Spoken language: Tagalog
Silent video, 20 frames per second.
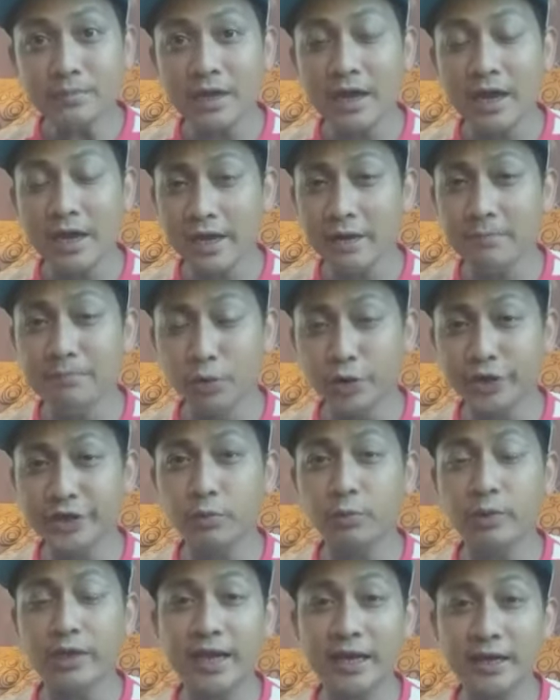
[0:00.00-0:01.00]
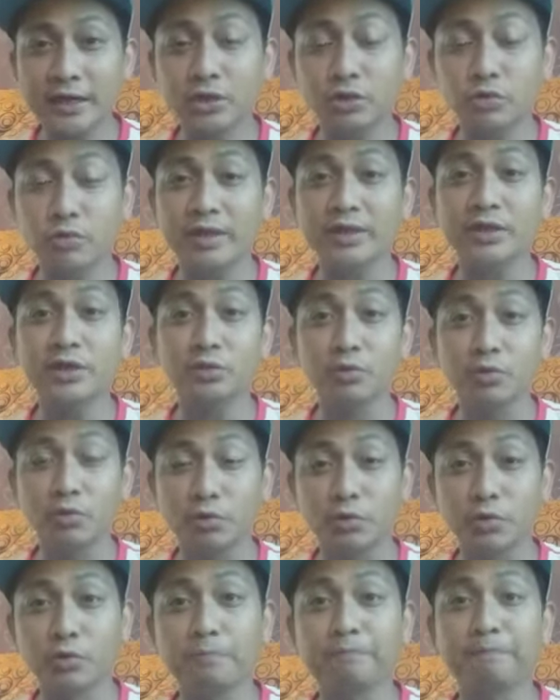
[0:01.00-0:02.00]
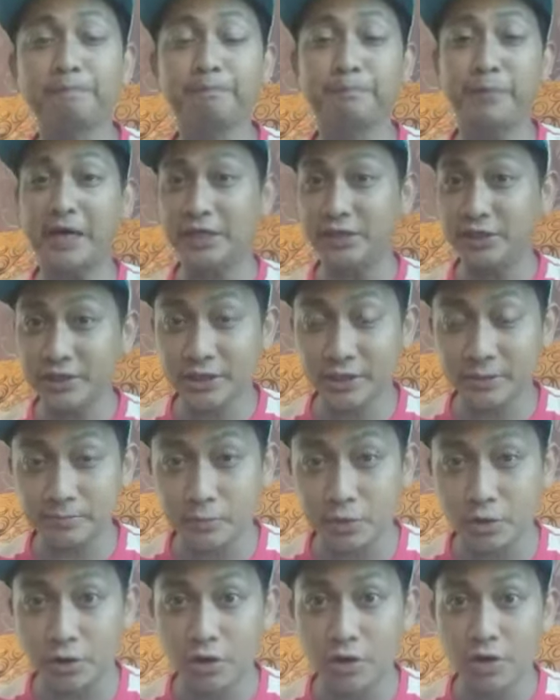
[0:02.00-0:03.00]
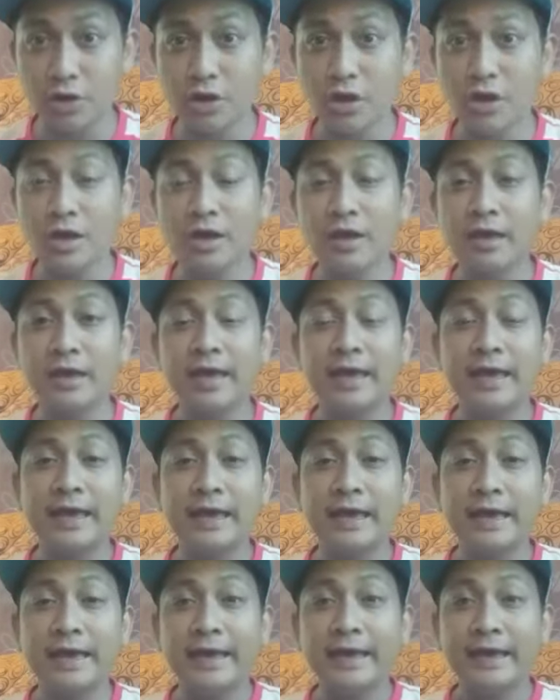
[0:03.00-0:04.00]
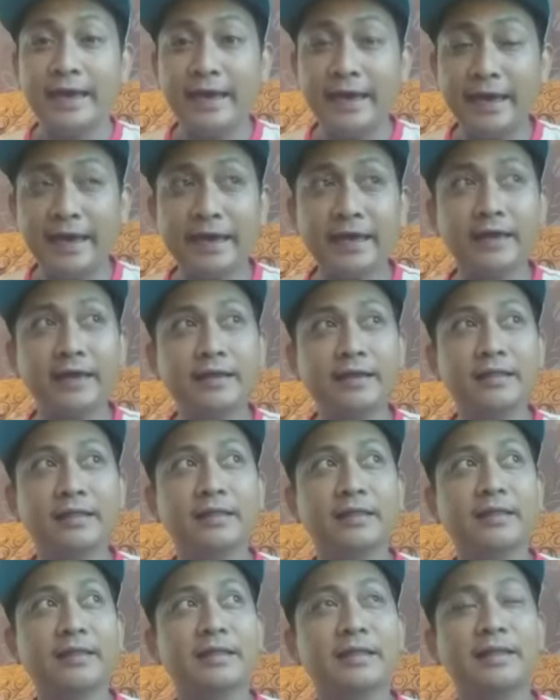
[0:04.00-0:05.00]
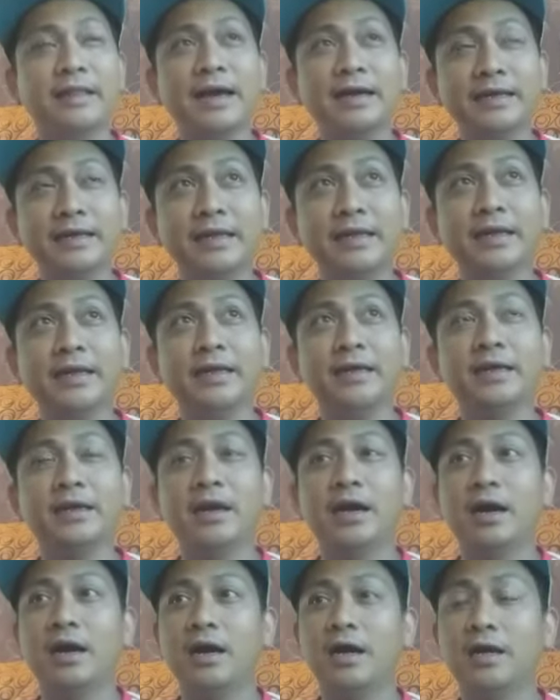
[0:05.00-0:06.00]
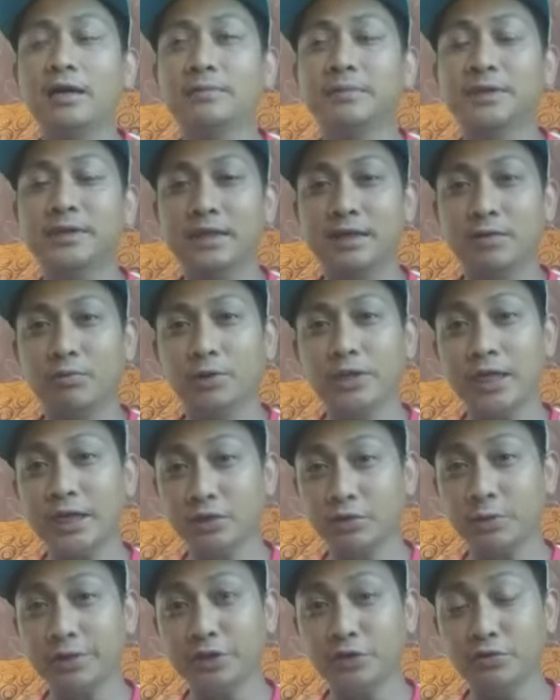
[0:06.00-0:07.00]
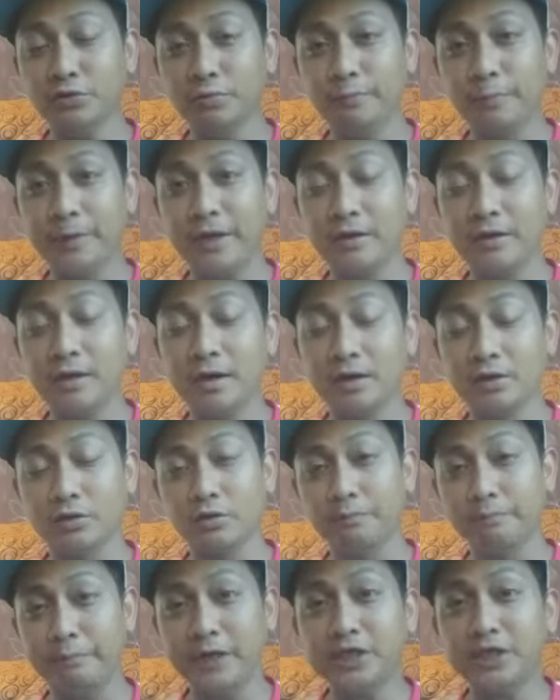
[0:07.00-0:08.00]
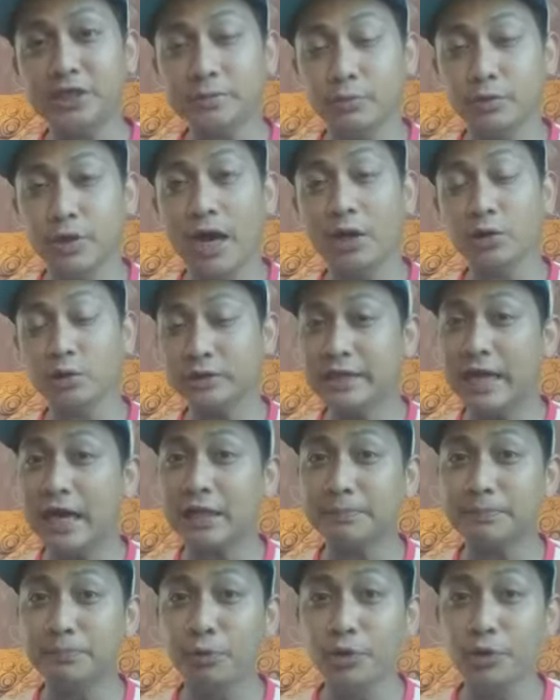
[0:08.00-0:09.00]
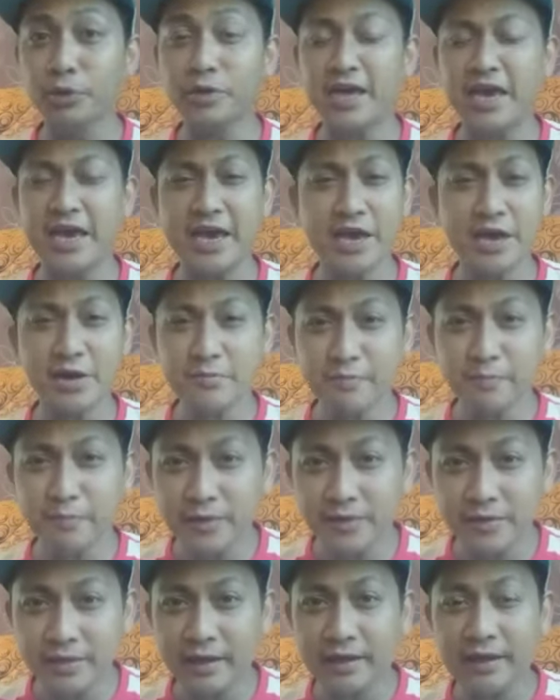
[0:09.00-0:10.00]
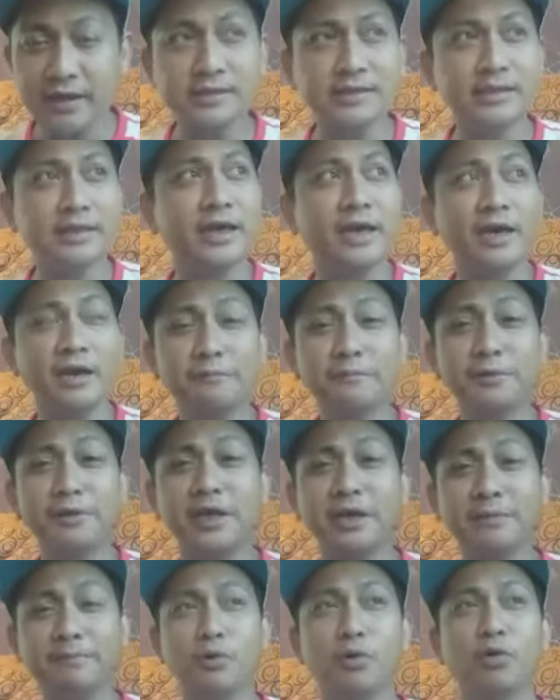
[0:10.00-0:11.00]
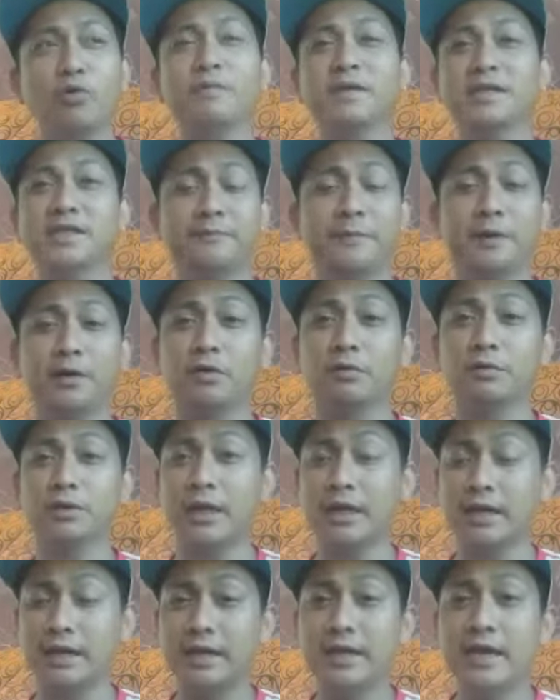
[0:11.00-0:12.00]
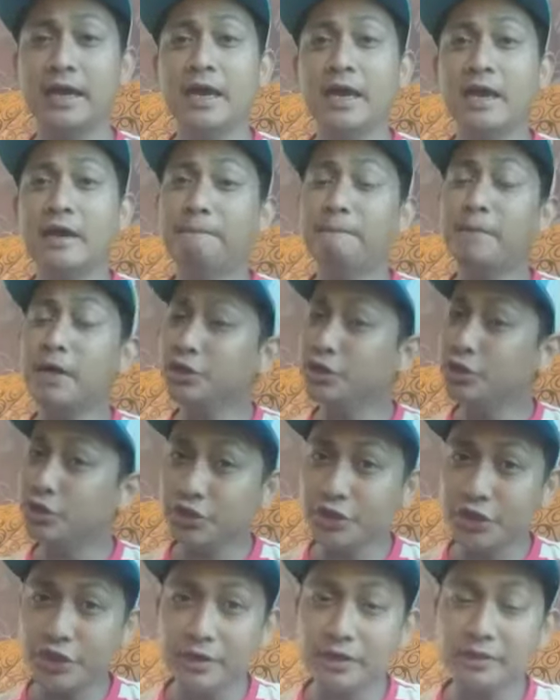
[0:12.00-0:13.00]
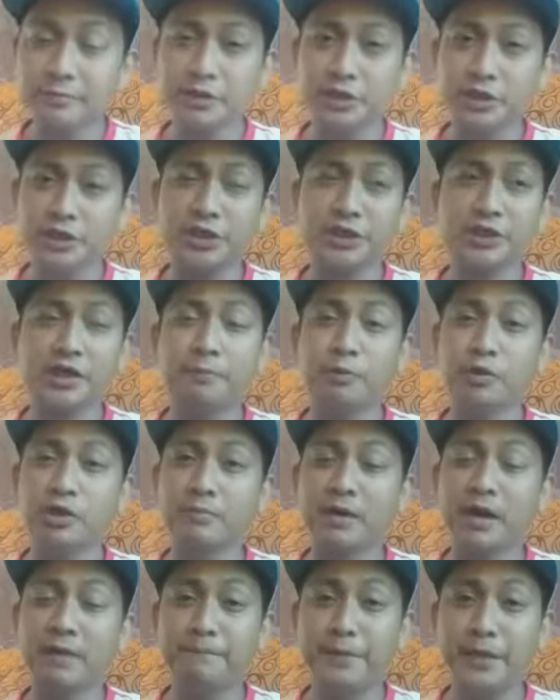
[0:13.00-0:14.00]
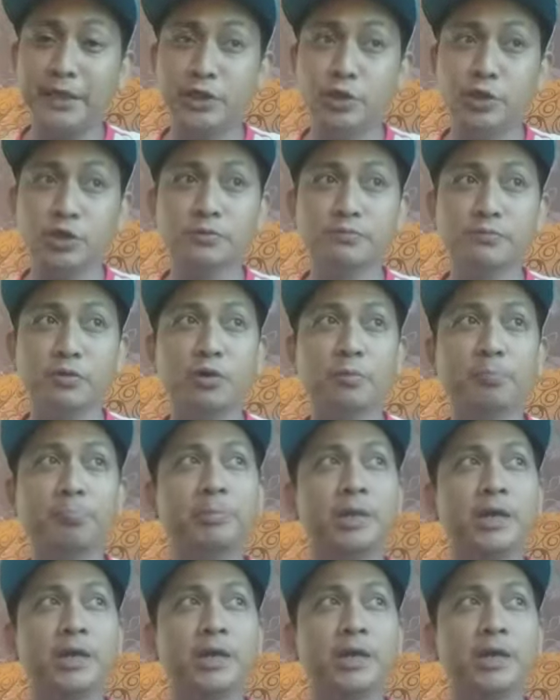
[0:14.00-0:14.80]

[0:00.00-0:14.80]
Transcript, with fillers: I have more than 122 group pages po. And luckily, um, sa 122 uh, group pages po, halos lahat po yun everyday. As in, everyday po, kung masipag ko talaga, mag-share at mag-share ka po ng mga videos mo.